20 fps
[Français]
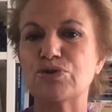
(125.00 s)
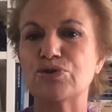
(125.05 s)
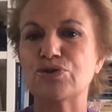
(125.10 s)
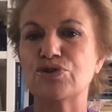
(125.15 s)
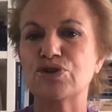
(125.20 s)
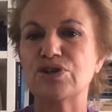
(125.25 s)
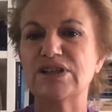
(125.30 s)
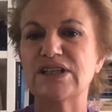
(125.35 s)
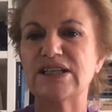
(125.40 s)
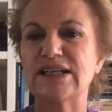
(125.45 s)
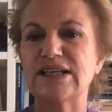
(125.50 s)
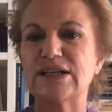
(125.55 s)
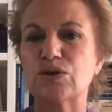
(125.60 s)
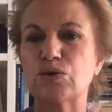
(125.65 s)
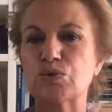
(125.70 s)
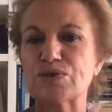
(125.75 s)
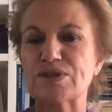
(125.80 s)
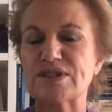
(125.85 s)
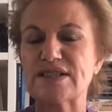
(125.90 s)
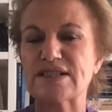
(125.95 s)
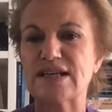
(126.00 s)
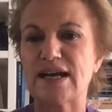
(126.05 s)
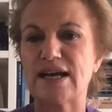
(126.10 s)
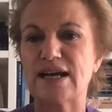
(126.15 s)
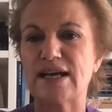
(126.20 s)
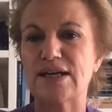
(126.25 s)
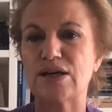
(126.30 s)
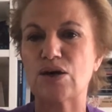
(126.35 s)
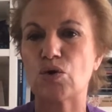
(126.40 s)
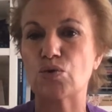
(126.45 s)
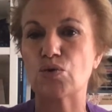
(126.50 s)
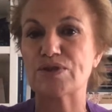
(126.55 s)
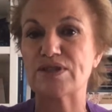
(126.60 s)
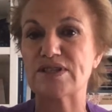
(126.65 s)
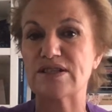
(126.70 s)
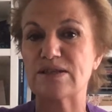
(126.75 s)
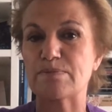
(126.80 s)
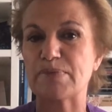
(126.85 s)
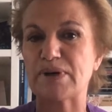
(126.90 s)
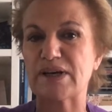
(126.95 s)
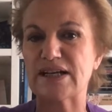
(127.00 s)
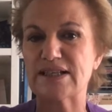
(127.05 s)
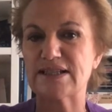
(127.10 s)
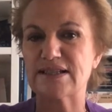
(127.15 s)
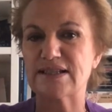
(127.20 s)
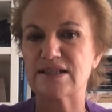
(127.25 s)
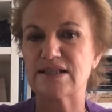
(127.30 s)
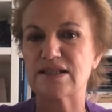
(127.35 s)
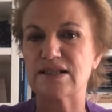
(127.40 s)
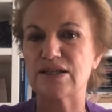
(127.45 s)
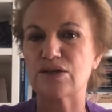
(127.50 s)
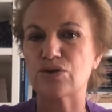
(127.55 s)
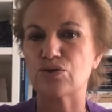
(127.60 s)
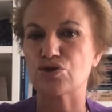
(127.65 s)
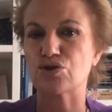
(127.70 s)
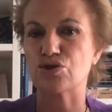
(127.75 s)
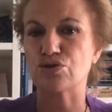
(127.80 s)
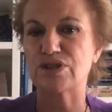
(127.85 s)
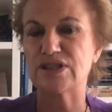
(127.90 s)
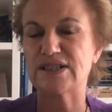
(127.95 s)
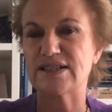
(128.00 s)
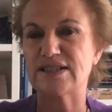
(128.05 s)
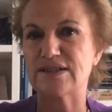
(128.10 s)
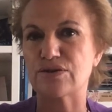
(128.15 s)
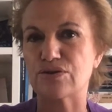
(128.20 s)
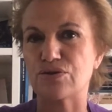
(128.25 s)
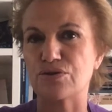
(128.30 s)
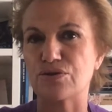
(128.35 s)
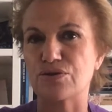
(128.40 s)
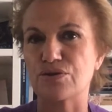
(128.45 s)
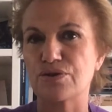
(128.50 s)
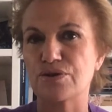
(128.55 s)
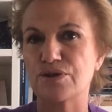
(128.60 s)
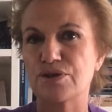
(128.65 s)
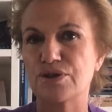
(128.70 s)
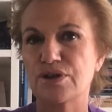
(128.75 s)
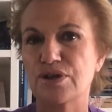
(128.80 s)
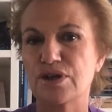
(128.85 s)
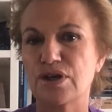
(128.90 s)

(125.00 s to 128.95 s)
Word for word: de donner des conseils aussi précis que judicieux,